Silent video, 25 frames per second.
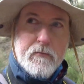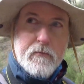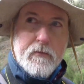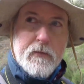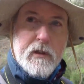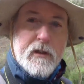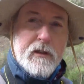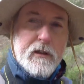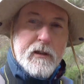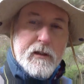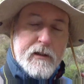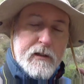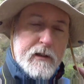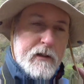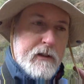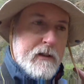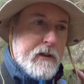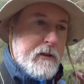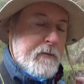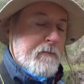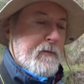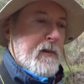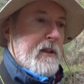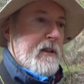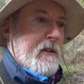en
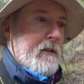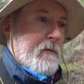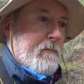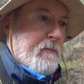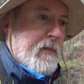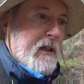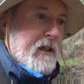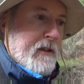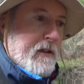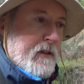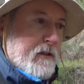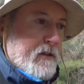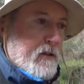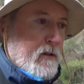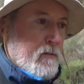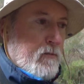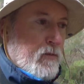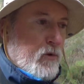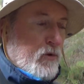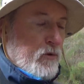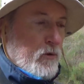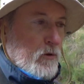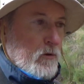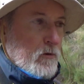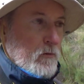distintas partes del
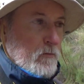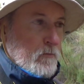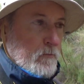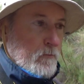mundo,